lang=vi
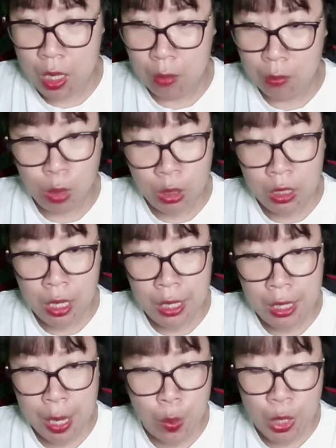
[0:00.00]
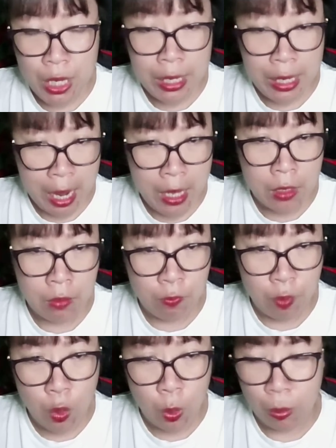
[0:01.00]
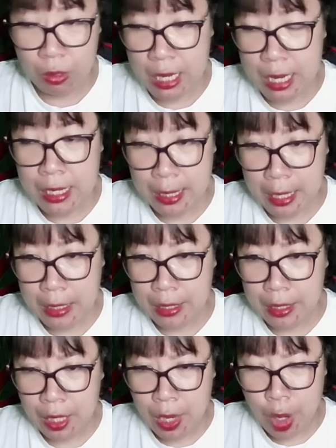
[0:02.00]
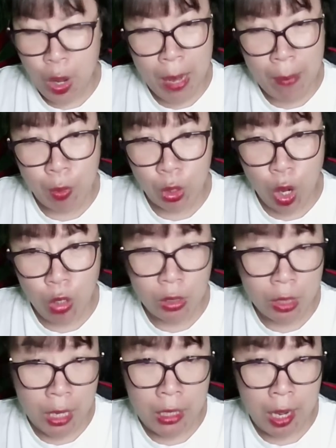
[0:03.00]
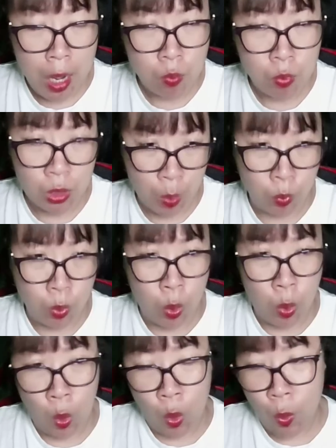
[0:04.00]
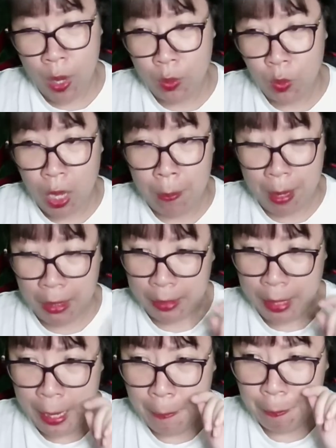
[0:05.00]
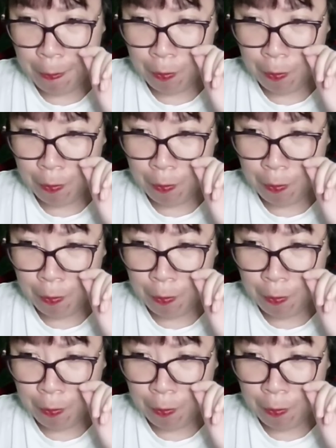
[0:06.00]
Mọi người đều nhìn lên vô cùng chấn kinh. Đó là một con thần long khổng lồ hoàn toàn bằng thép.